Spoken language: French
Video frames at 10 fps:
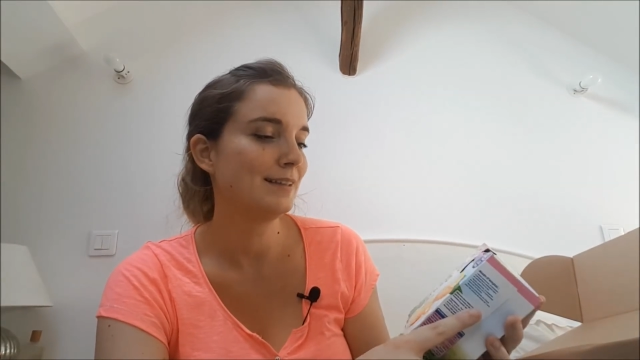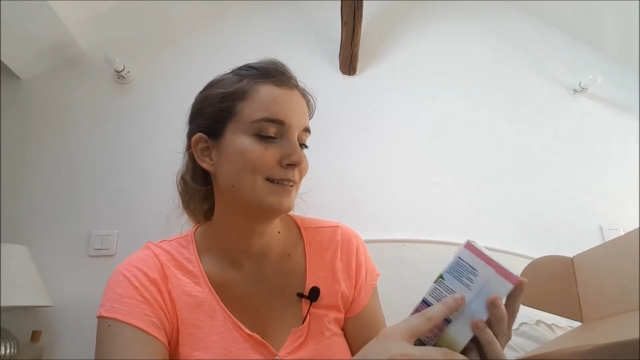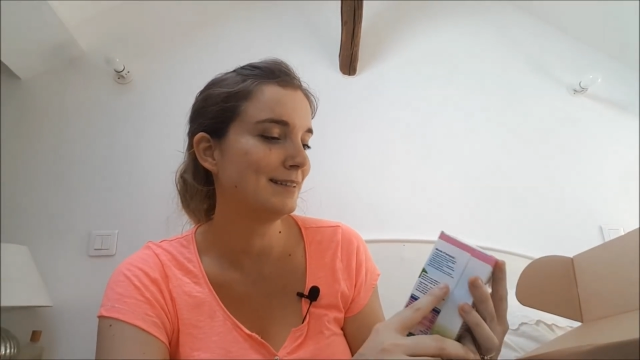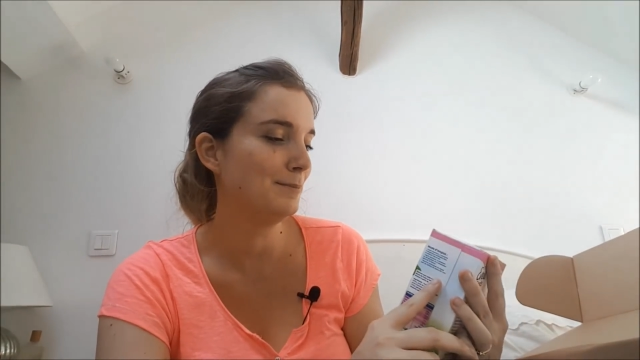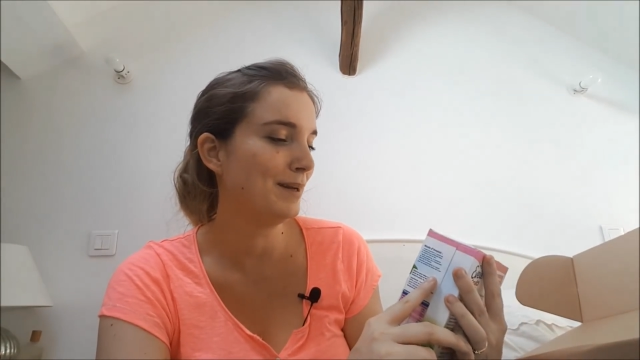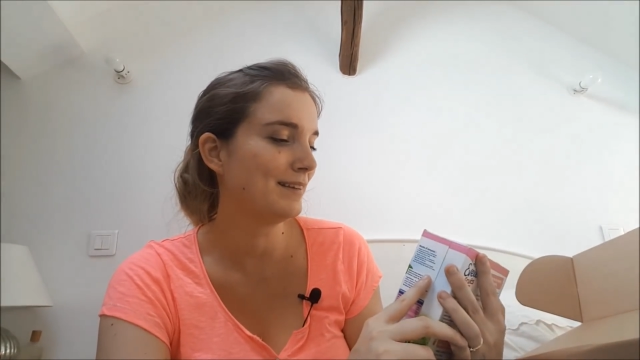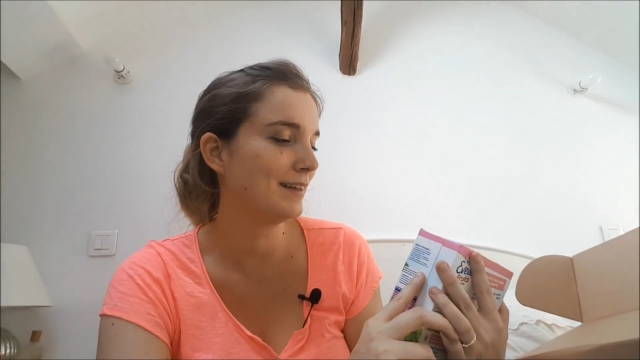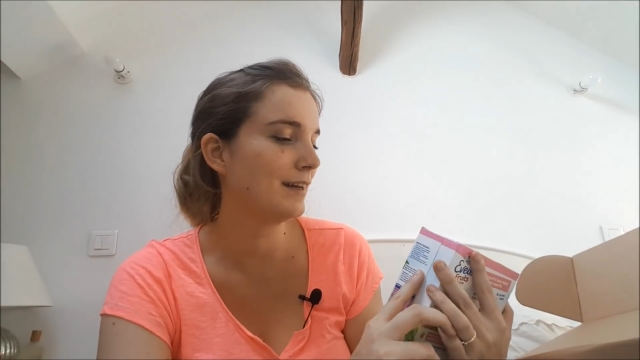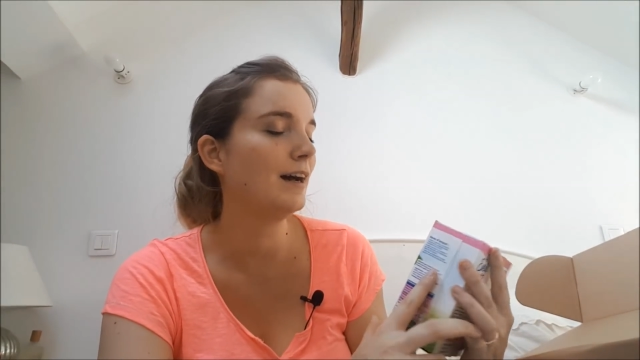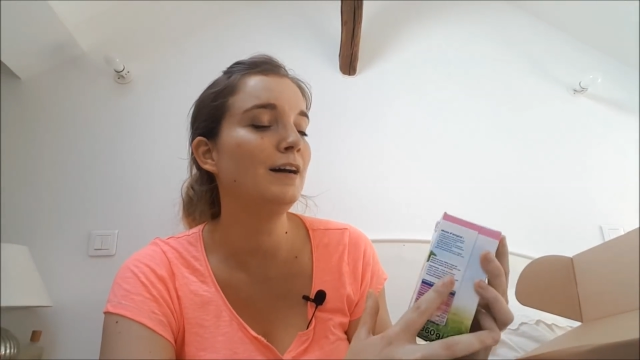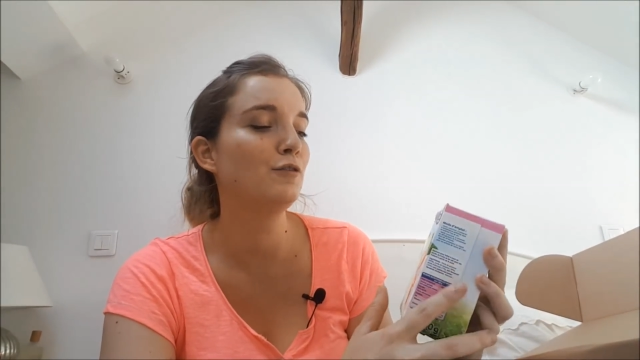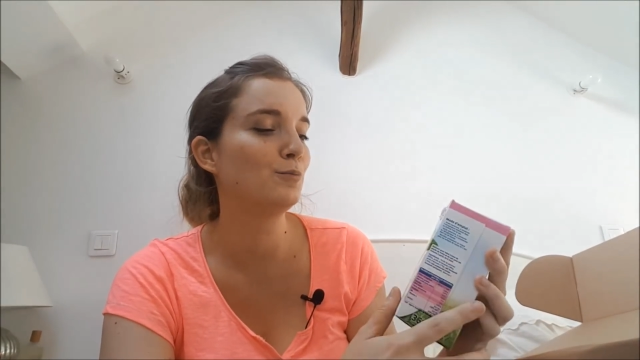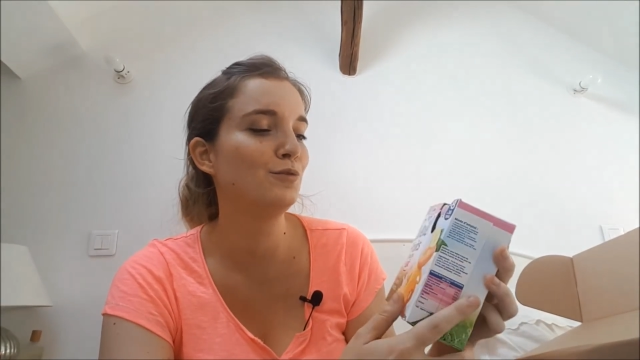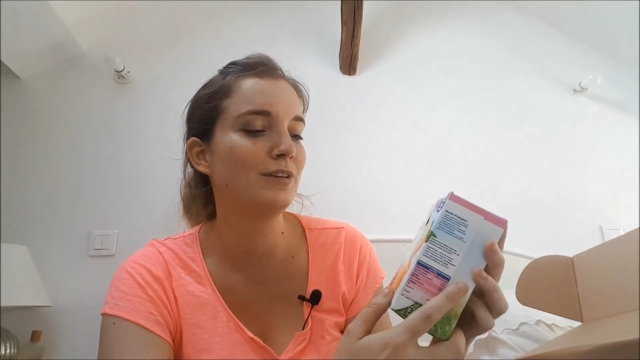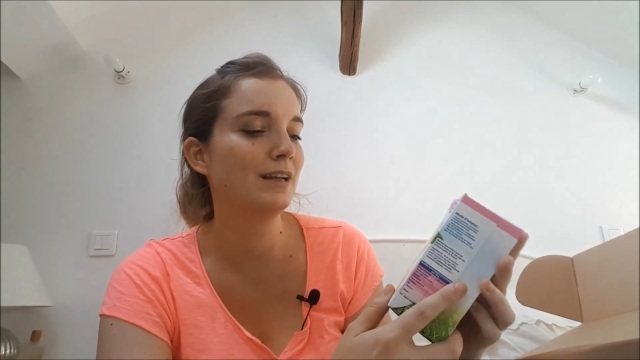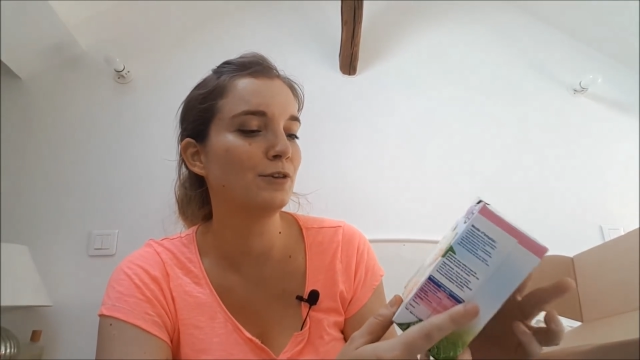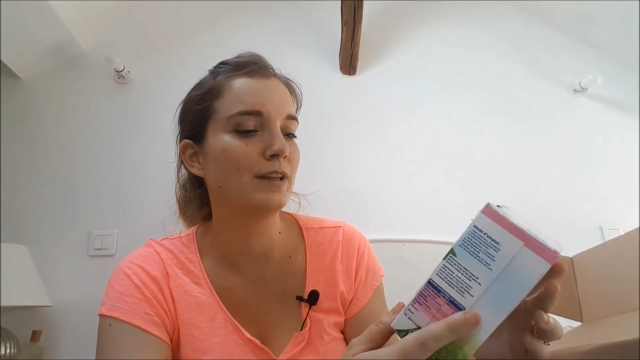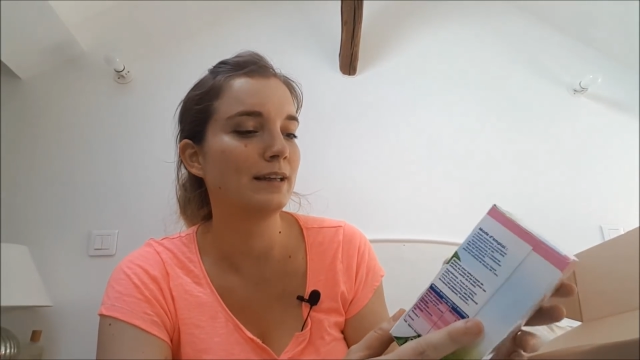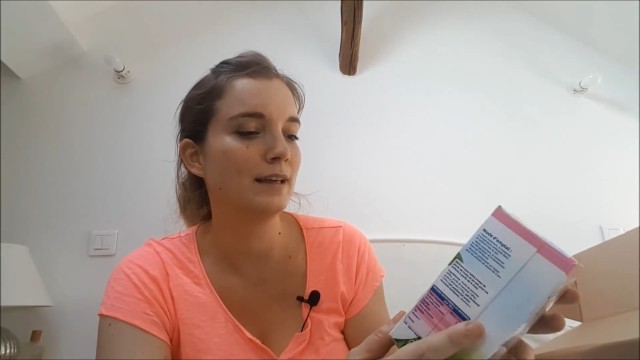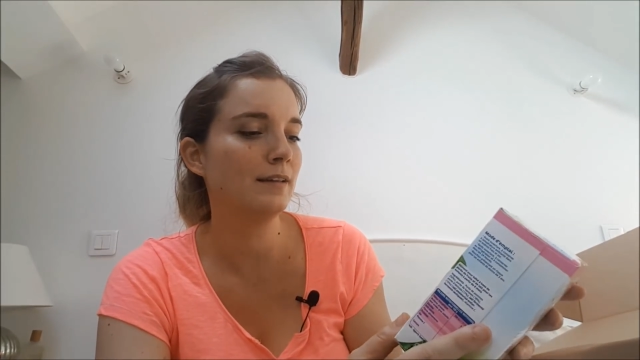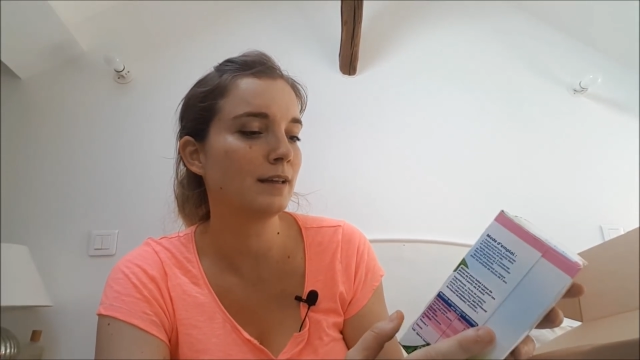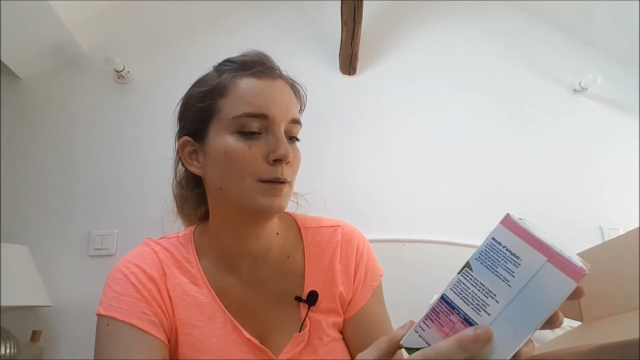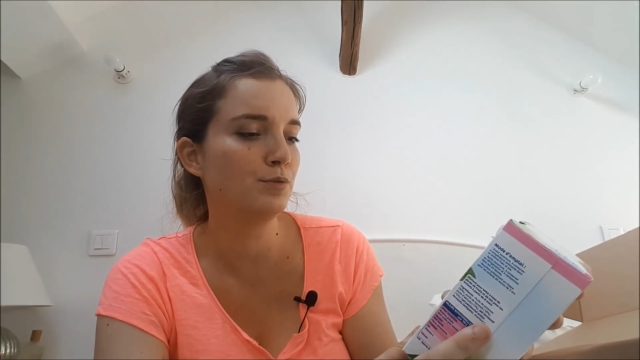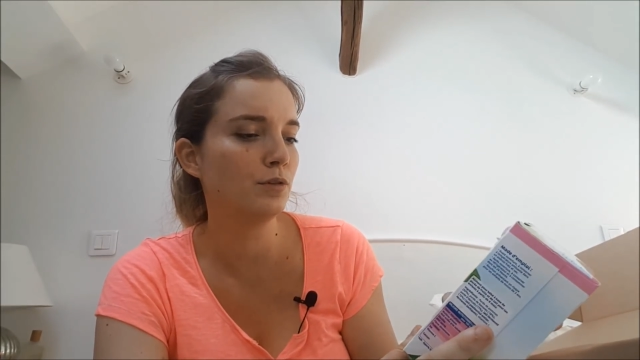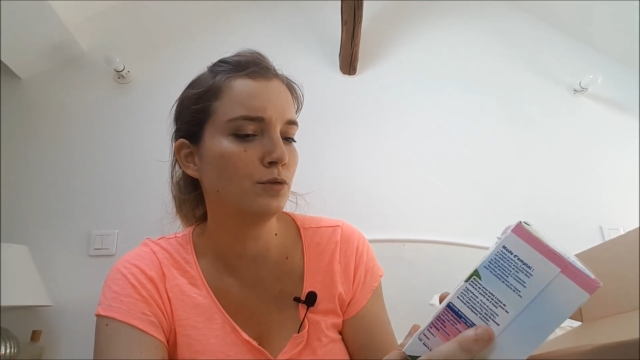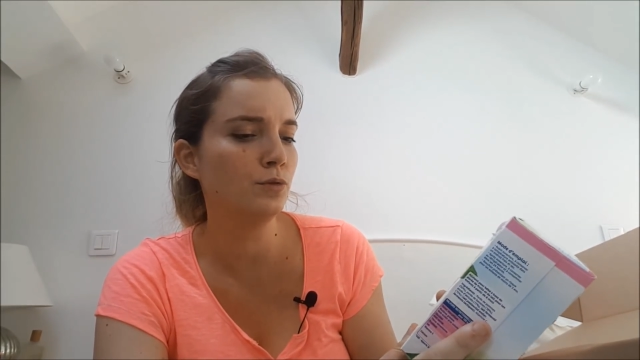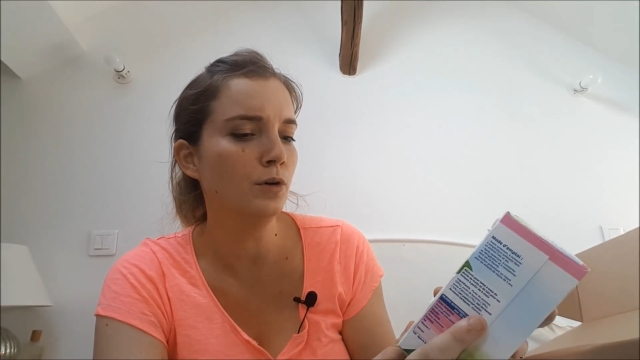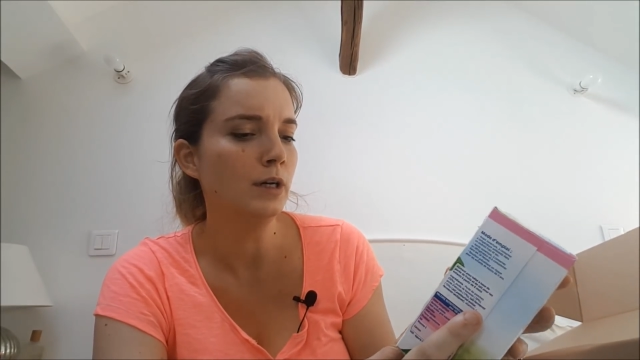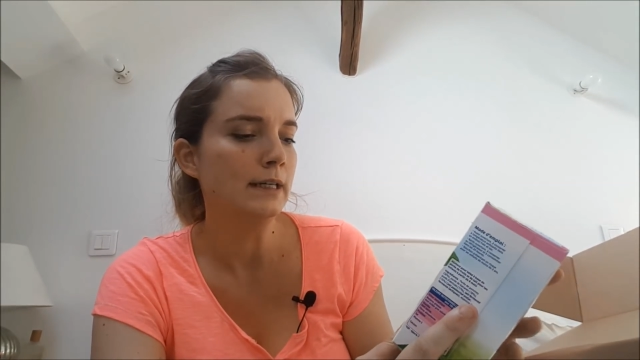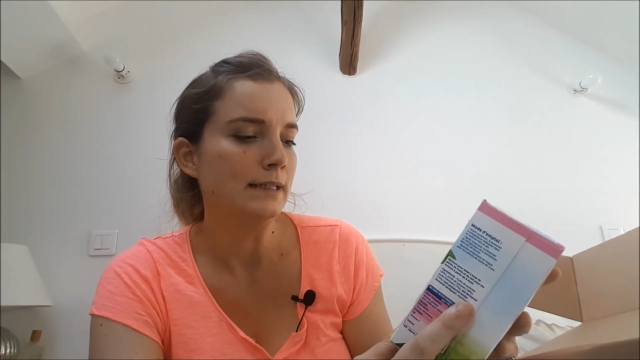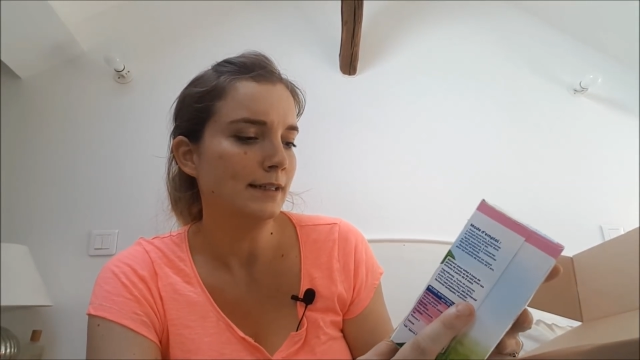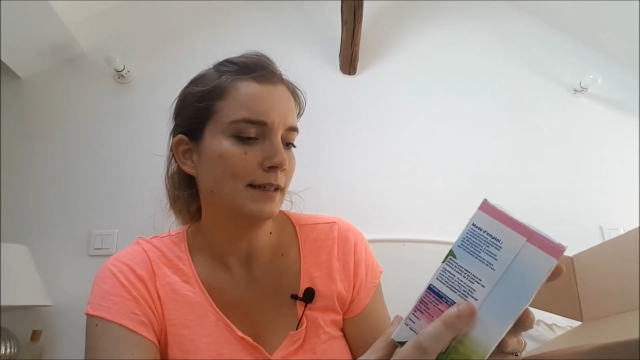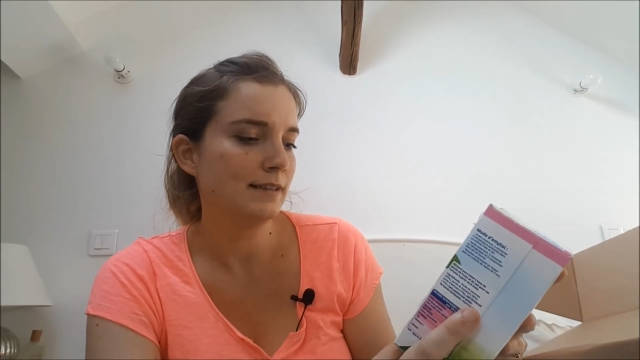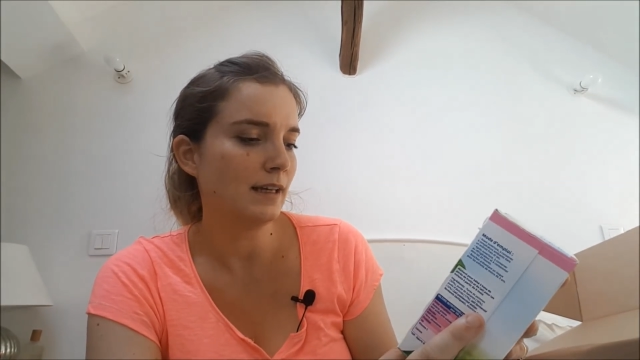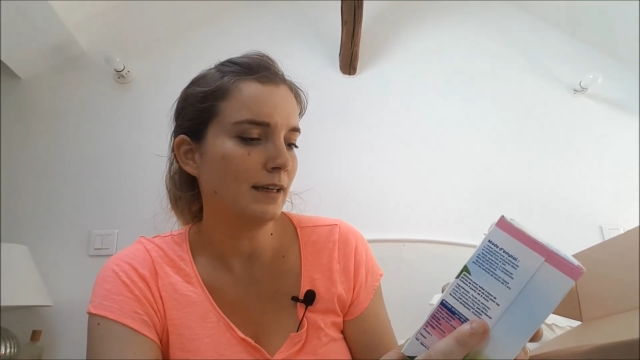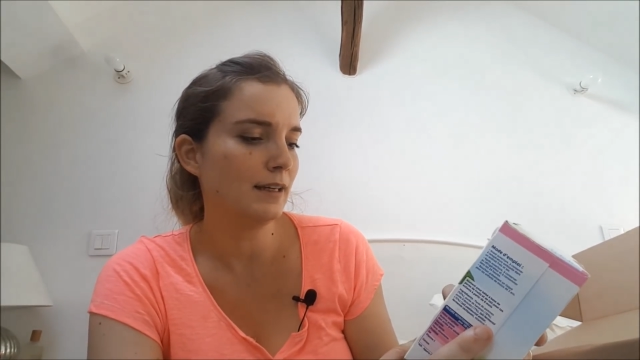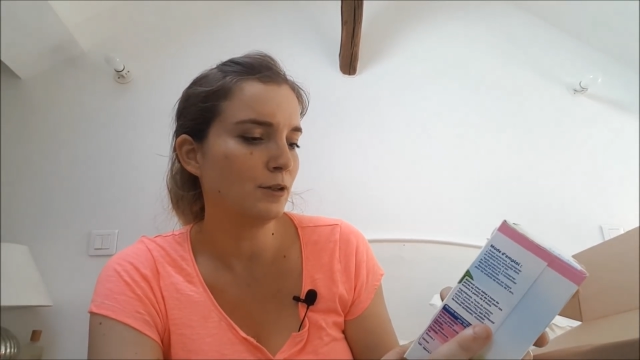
c'est pas très grave. En plus, là, il y en a 4. Et pour le coup, ça, je